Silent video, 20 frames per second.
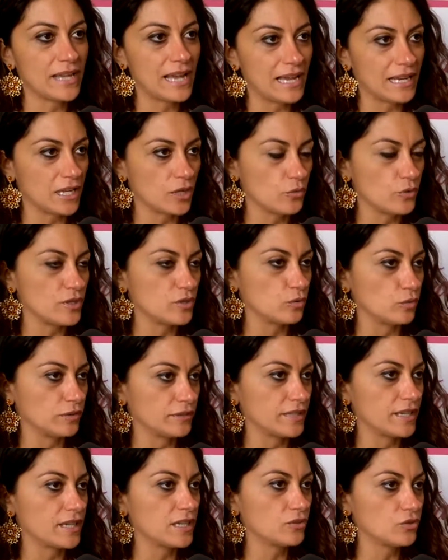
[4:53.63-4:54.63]
Si
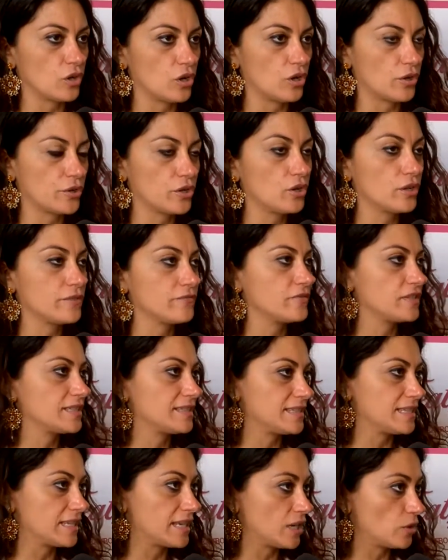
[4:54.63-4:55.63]
conferma la virtuosa
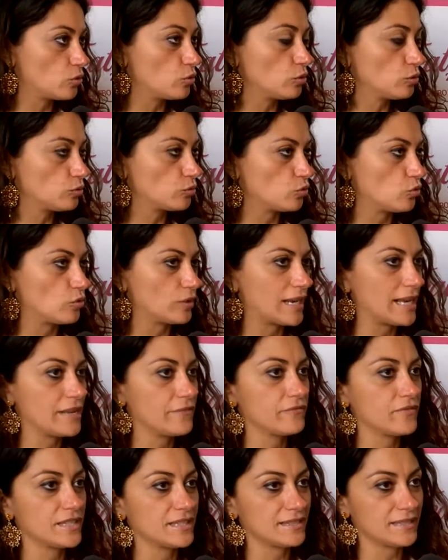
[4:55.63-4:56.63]
sinergia
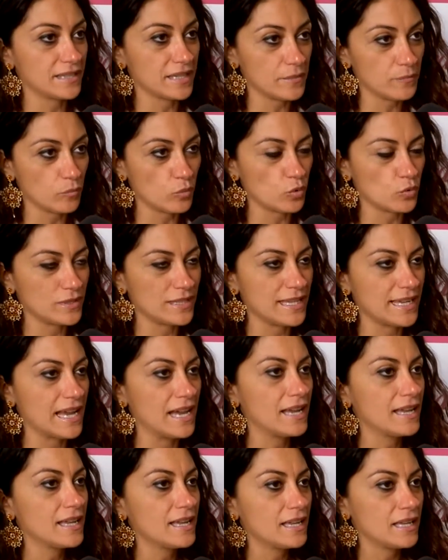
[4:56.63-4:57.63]
pubblico-privato spiega
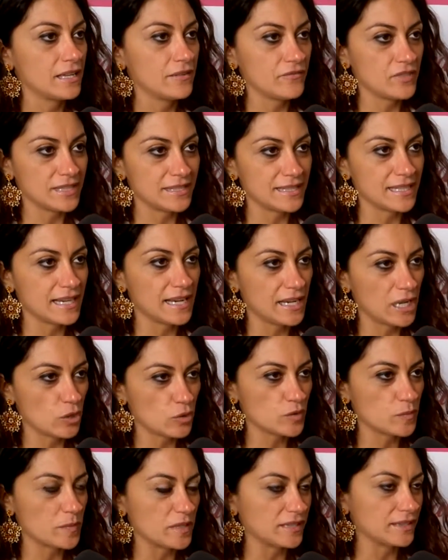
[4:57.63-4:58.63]
l'assessore al
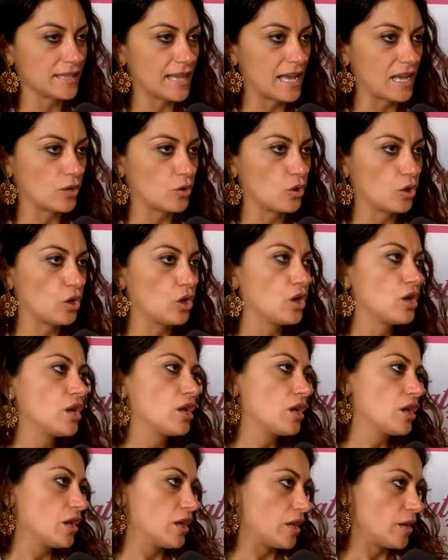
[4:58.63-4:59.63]
teatro Rosaria
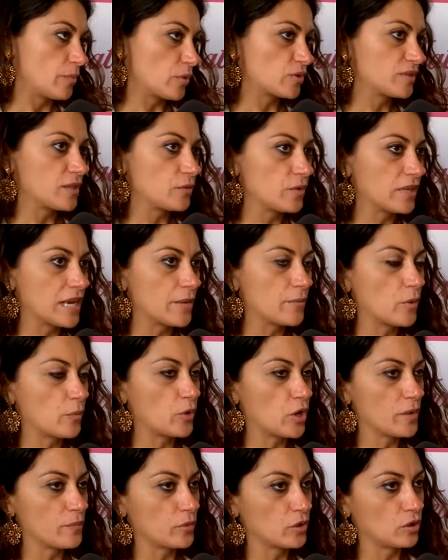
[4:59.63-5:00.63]
Succurro. Una
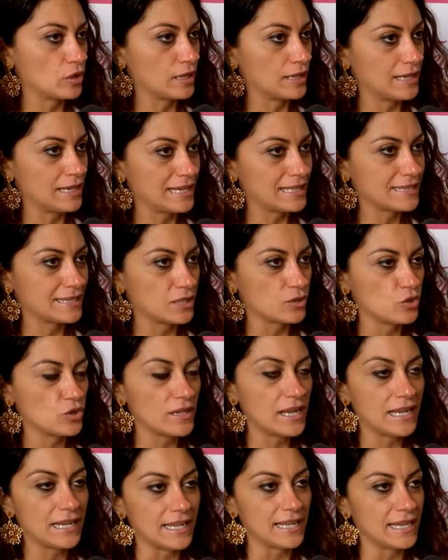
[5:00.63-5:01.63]
strada che
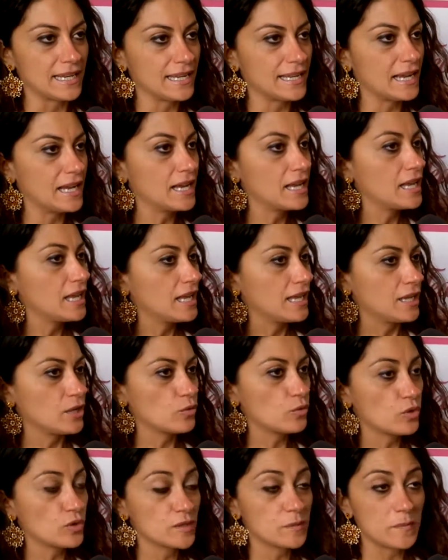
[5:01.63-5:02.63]
già abbiamo
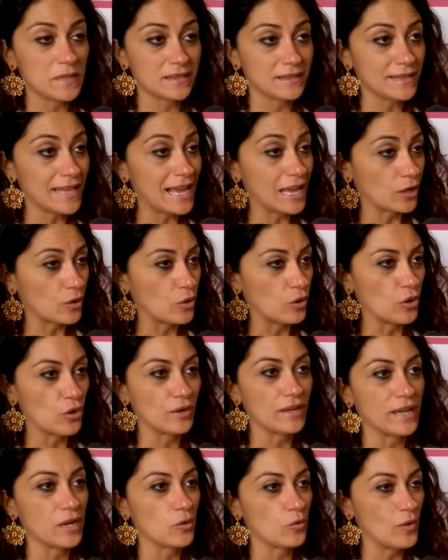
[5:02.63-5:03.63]
intrapreso e che ha dato
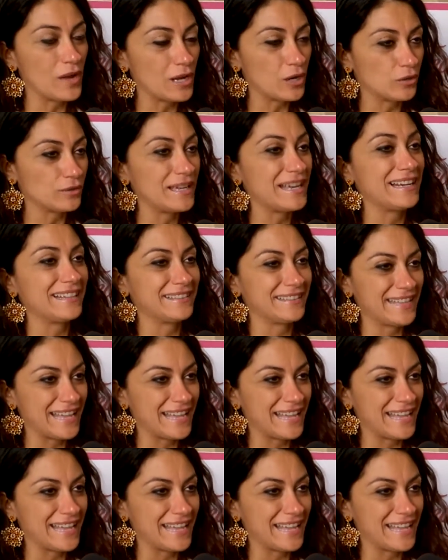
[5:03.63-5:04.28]
ottimi risultati.